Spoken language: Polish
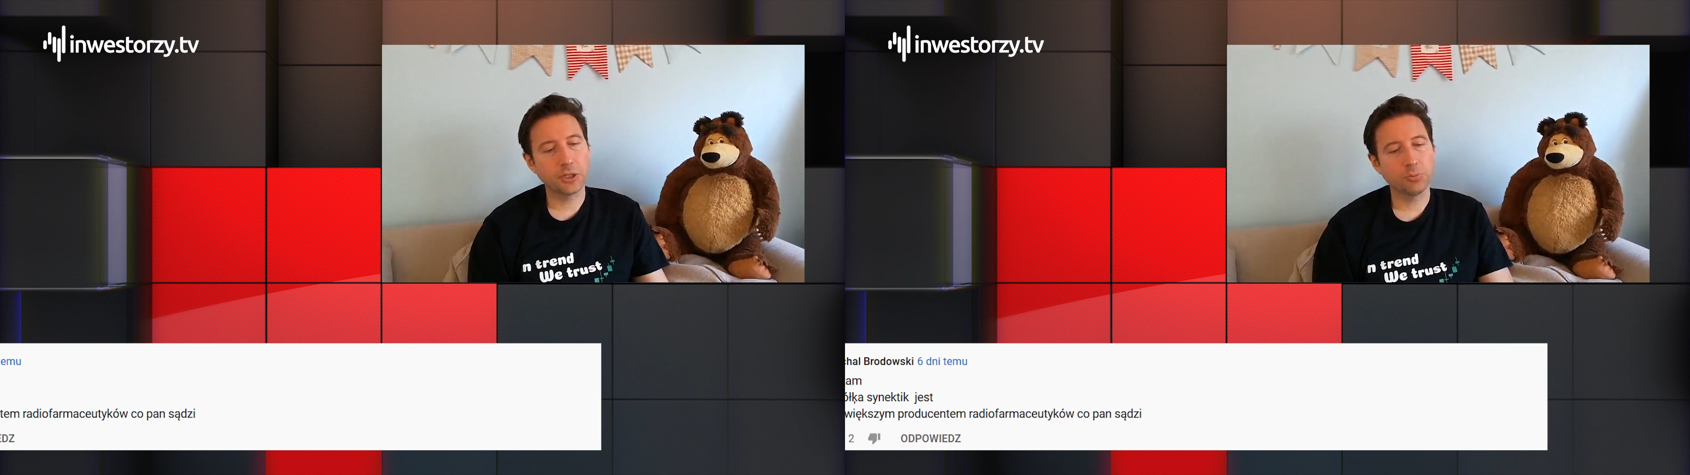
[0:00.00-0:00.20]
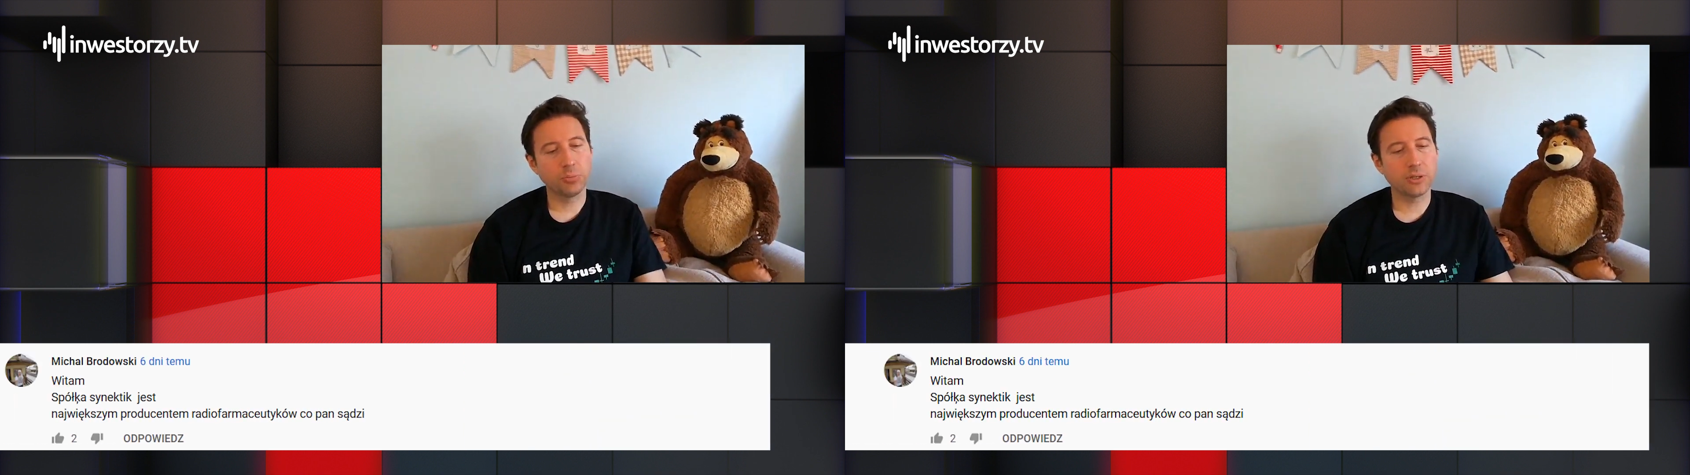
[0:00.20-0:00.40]

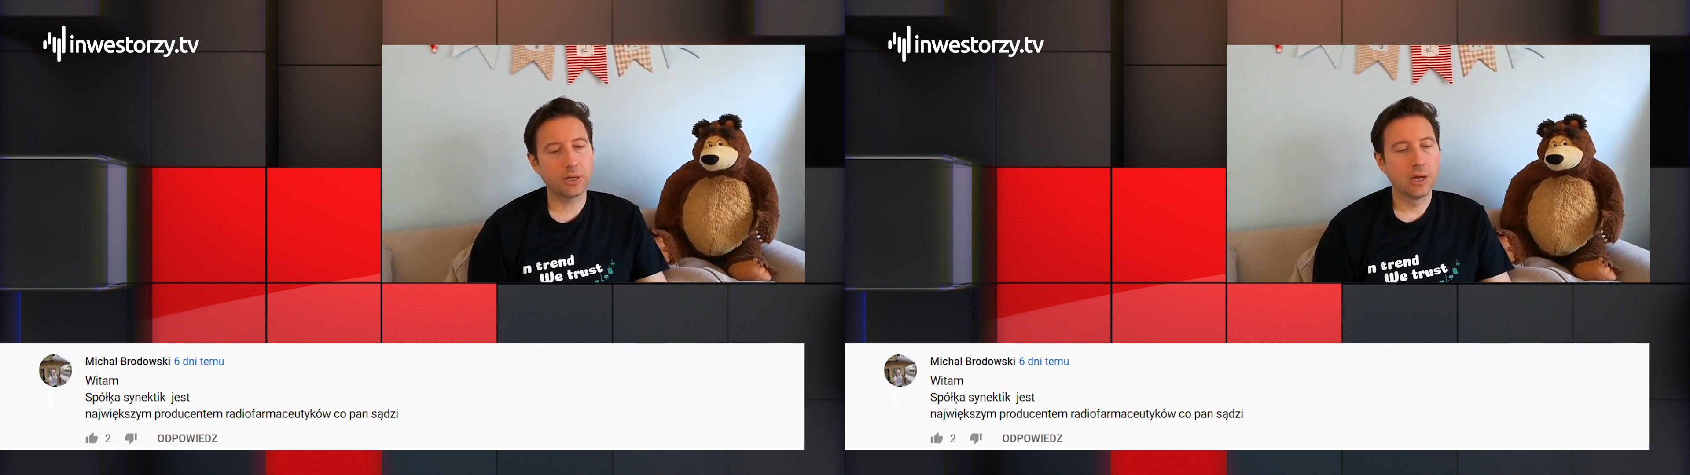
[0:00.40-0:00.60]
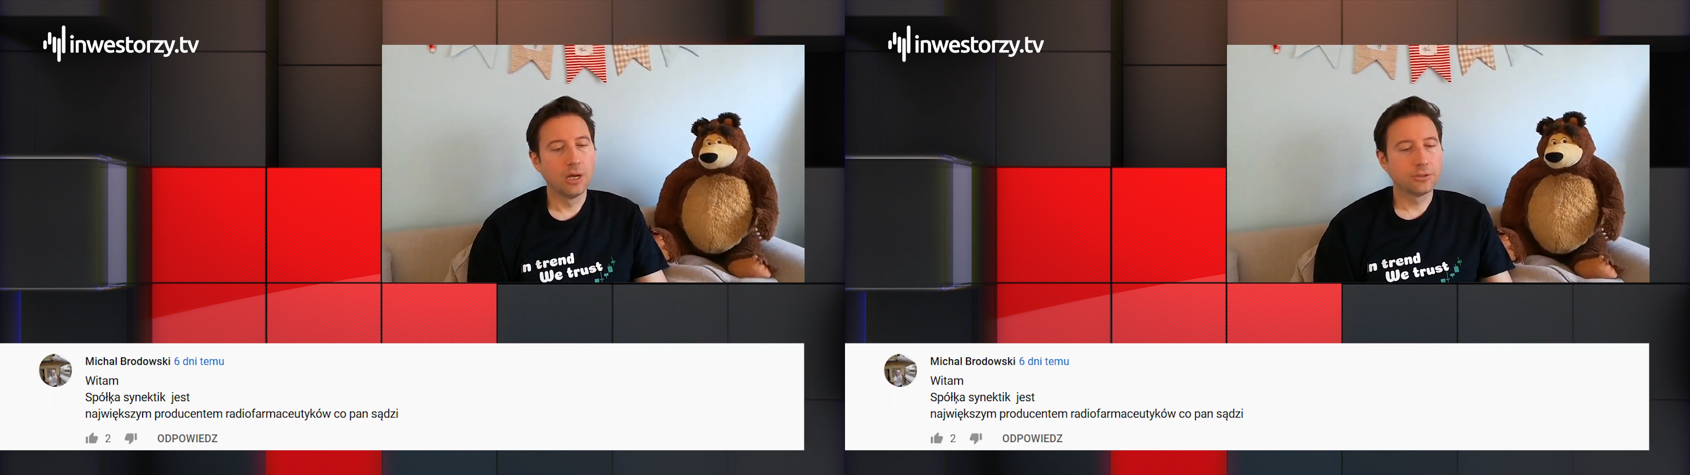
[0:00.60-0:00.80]
się
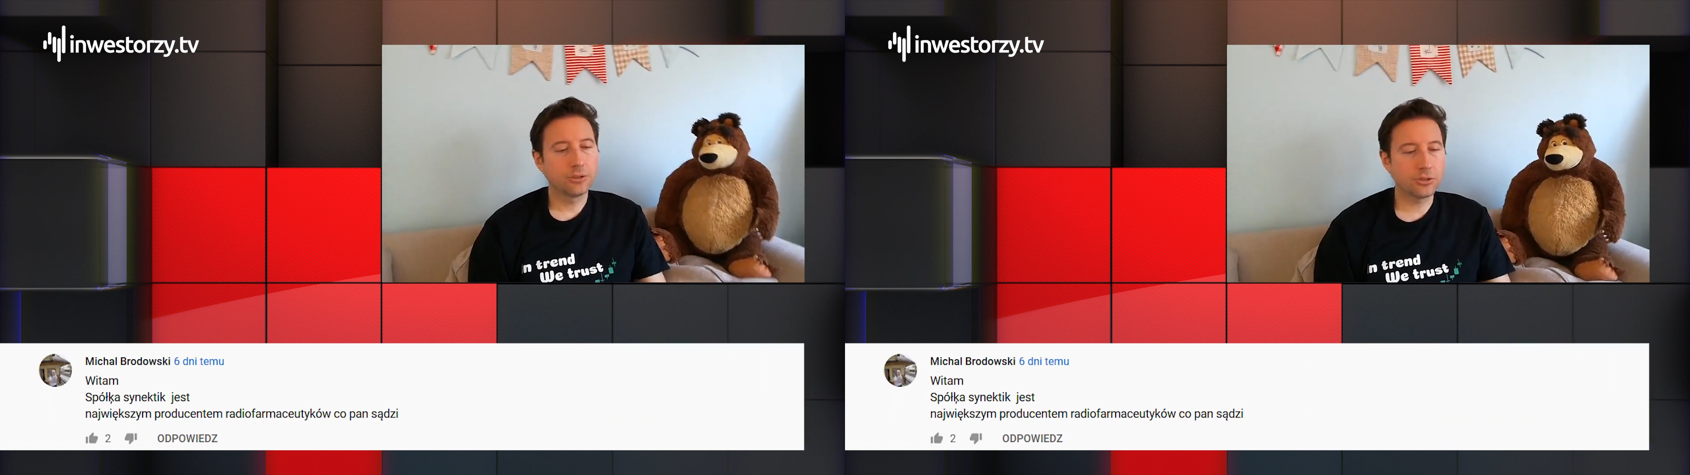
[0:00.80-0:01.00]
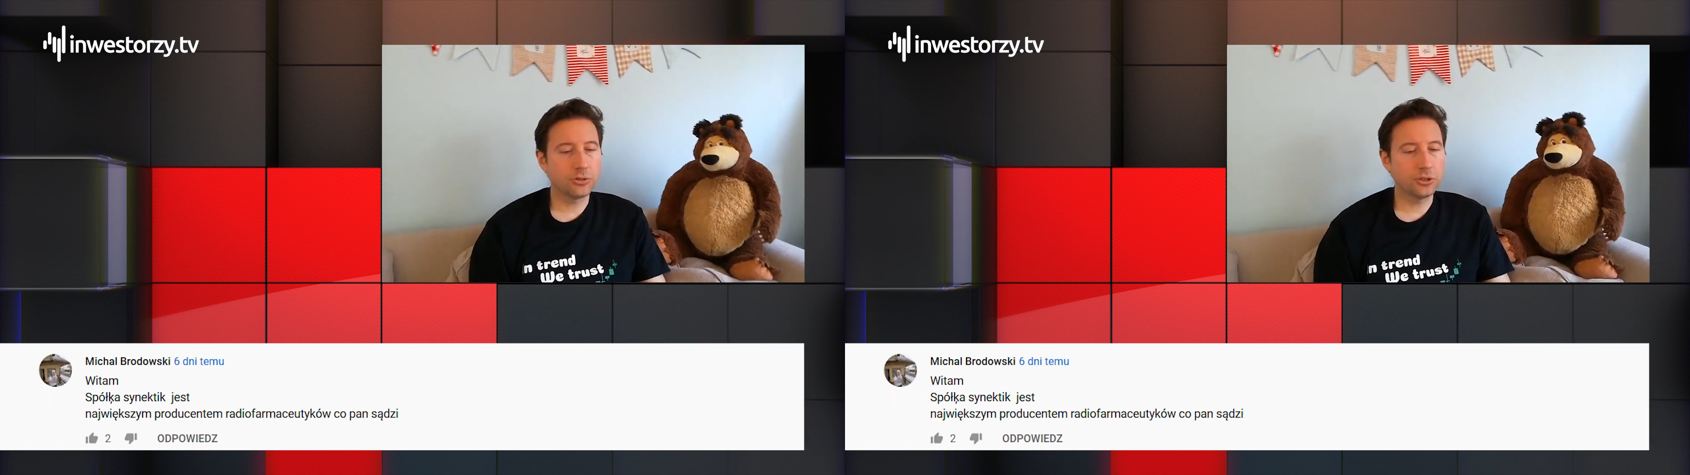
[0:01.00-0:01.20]
pyta,
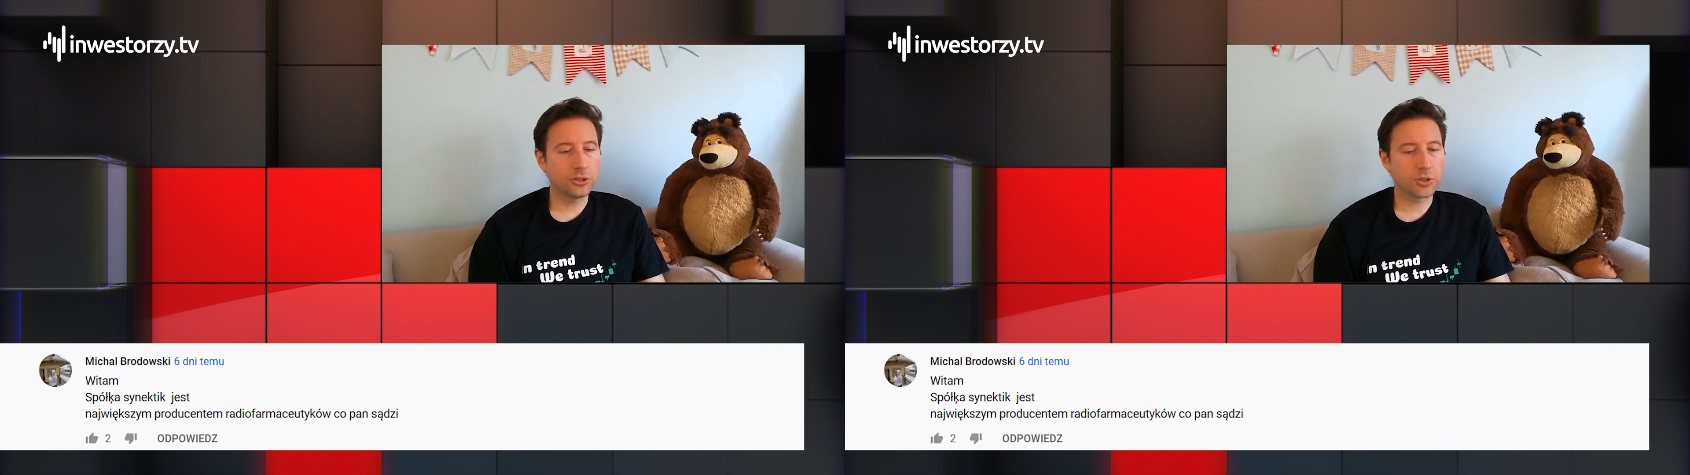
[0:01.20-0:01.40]
co sądzisz